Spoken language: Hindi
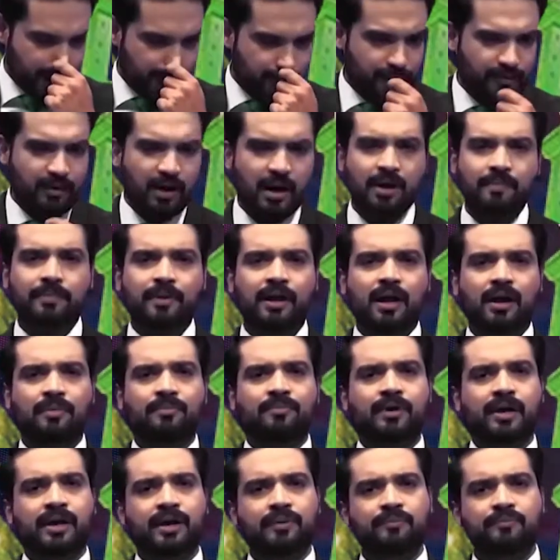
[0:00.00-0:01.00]
तो वहाँ पे
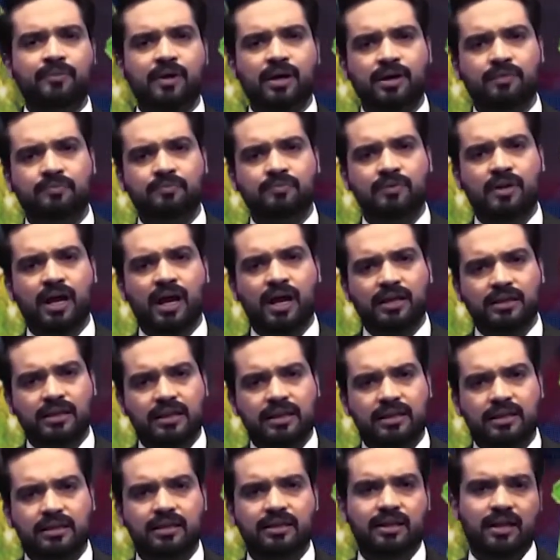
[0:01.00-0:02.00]
हमें नात
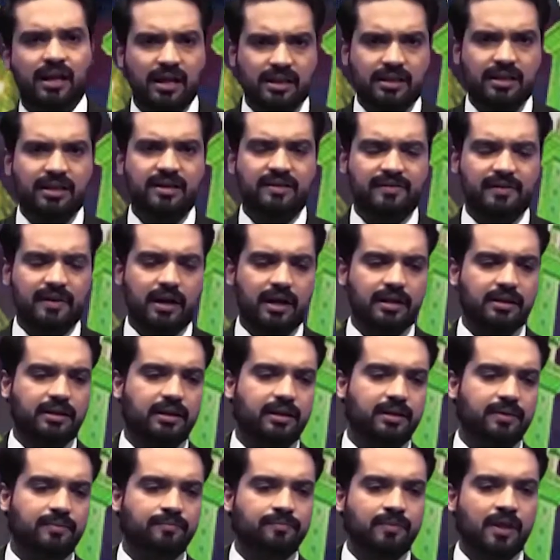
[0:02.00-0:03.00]
नाते नज़र आती
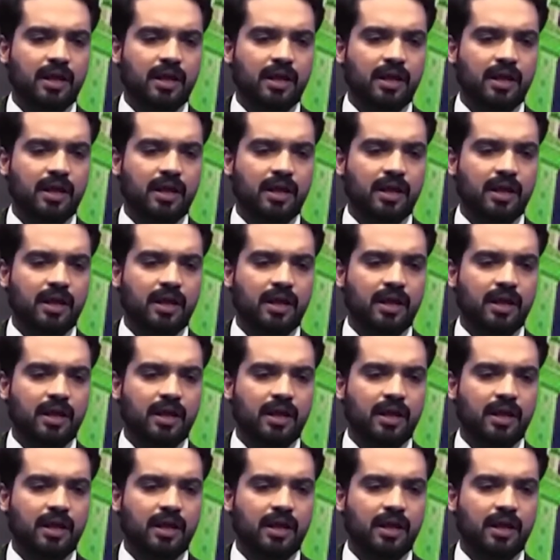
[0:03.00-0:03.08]
थी